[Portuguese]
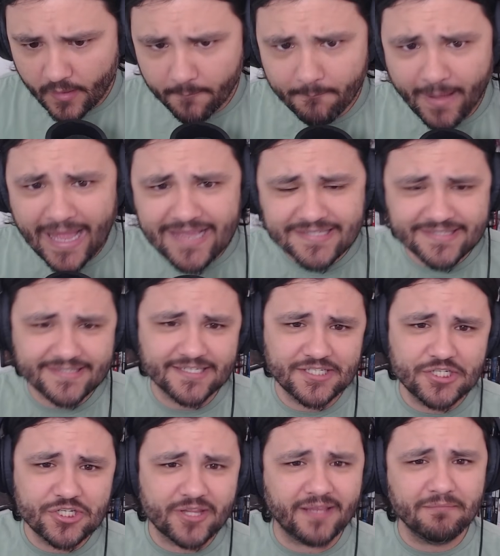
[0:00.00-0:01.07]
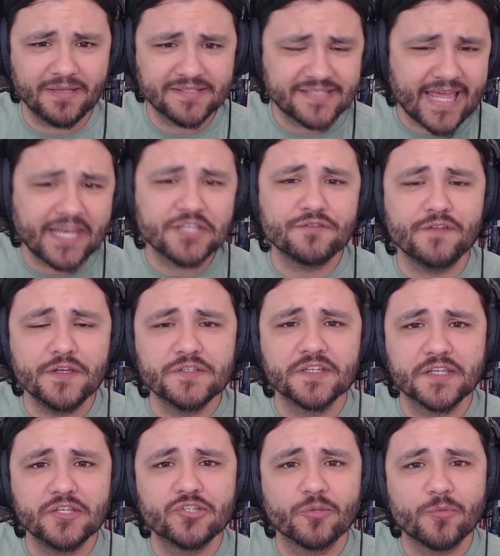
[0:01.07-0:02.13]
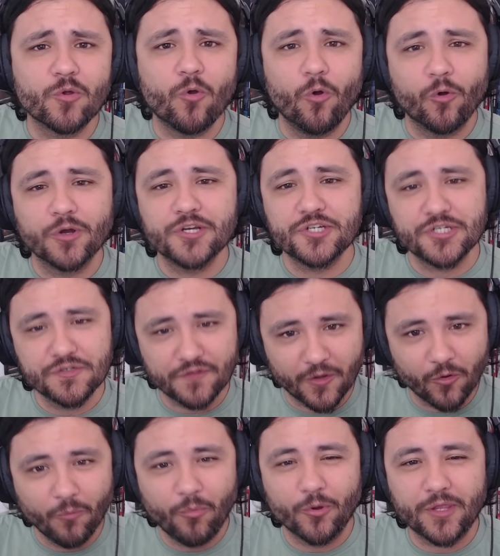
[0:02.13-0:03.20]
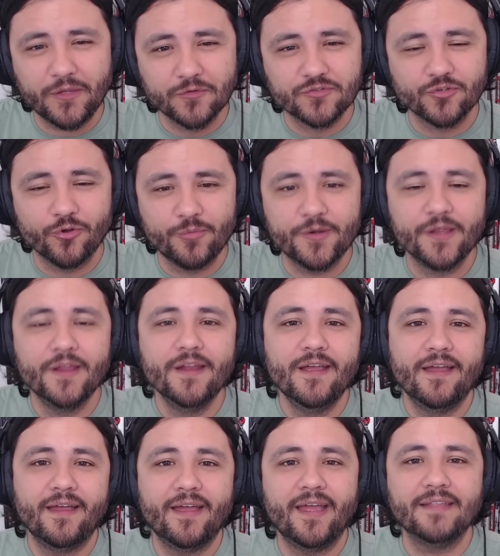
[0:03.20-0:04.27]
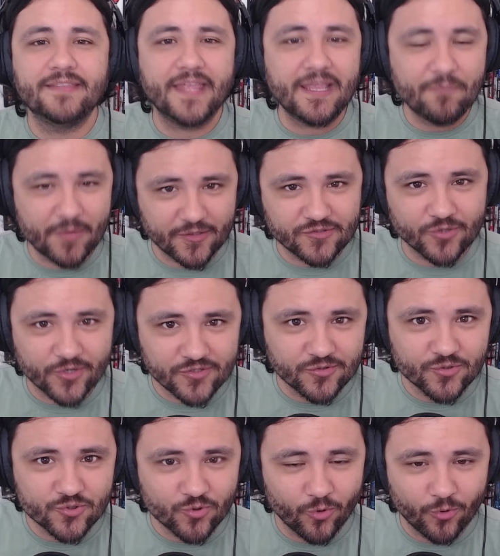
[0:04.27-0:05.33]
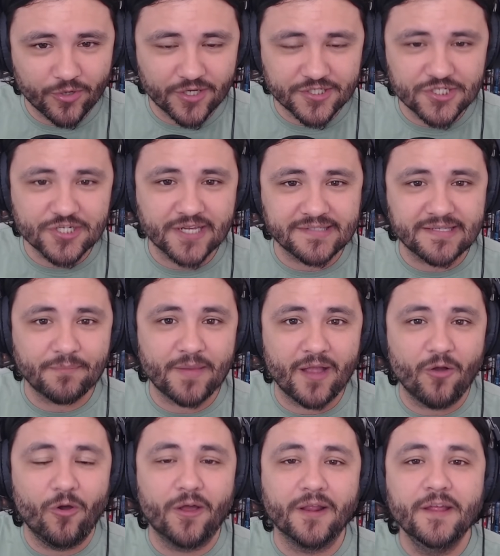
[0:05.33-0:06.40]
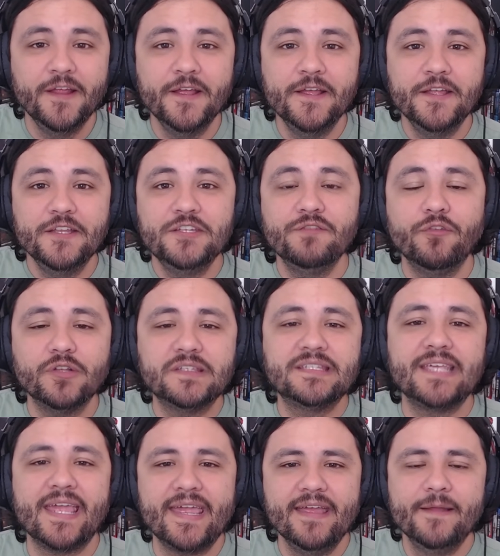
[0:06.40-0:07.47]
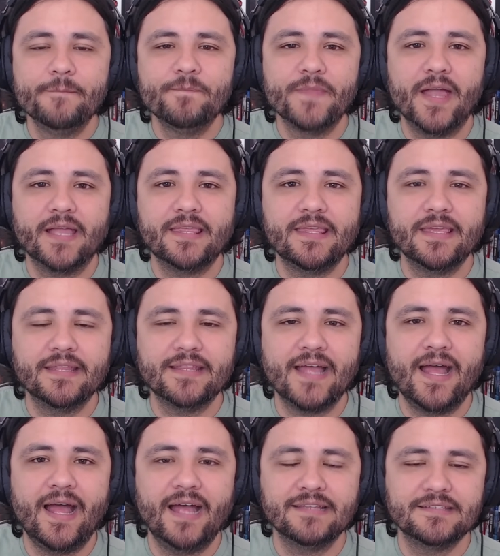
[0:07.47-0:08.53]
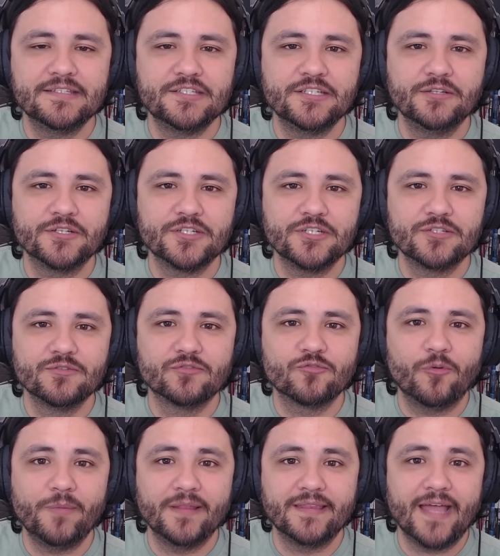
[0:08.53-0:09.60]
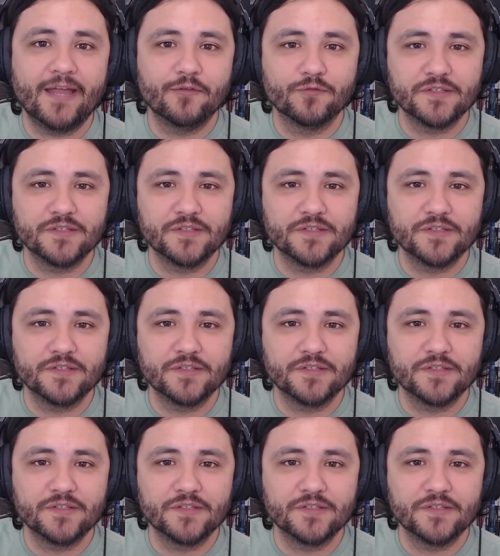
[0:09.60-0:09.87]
Mas a gente tem uma série de vídeos aqui sobre Concord, a gente falou um pouquinho sobre, é, tem impressões do jogo e a gente quer saber agora de você aqui que está assistindo a gente nos comentários.